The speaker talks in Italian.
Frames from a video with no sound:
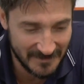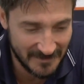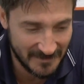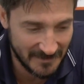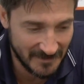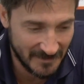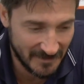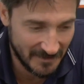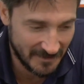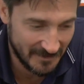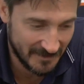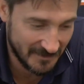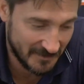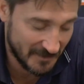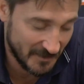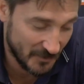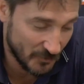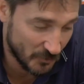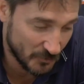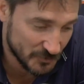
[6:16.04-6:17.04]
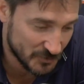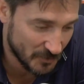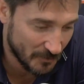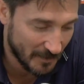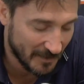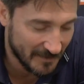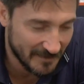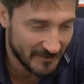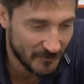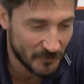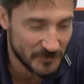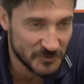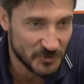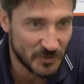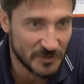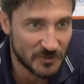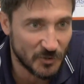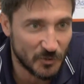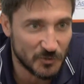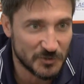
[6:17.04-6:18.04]
Mm, io insomma come
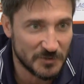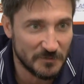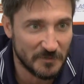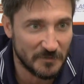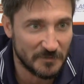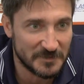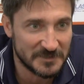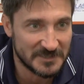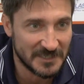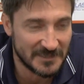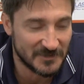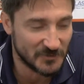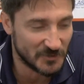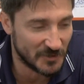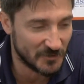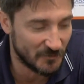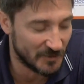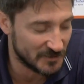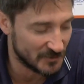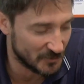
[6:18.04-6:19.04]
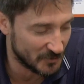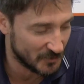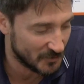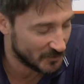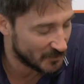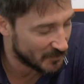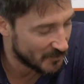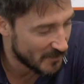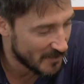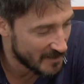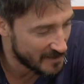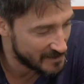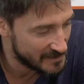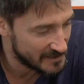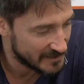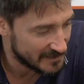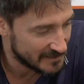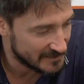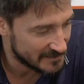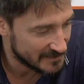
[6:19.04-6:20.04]
giocatore ho sempre pensato che quando,
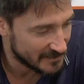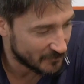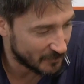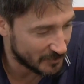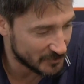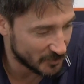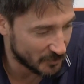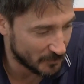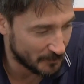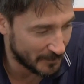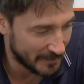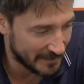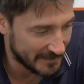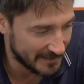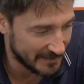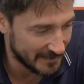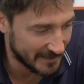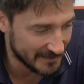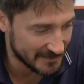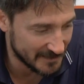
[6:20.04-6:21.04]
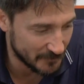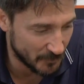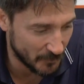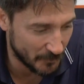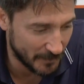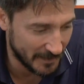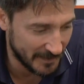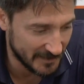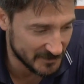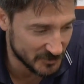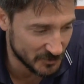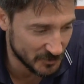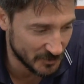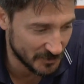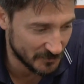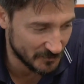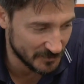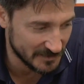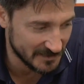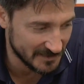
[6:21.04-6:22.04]
quando ero in panchina era tempo perso
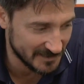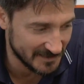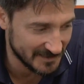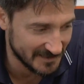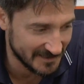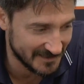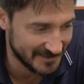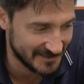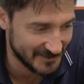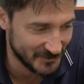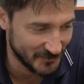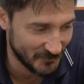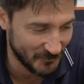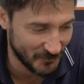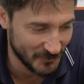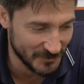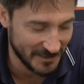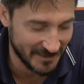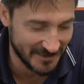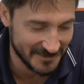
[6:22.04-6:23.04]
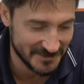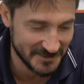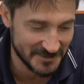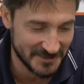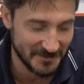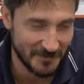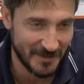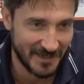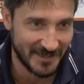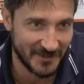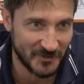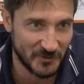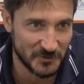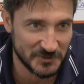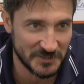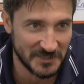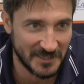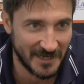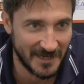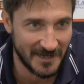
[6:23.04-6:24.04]
e quindi dovevo andare a sistemare le
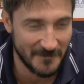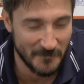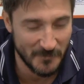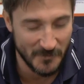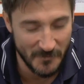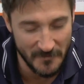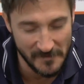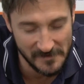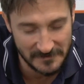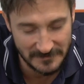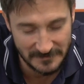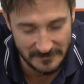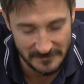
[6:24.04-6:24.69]
cose in campo.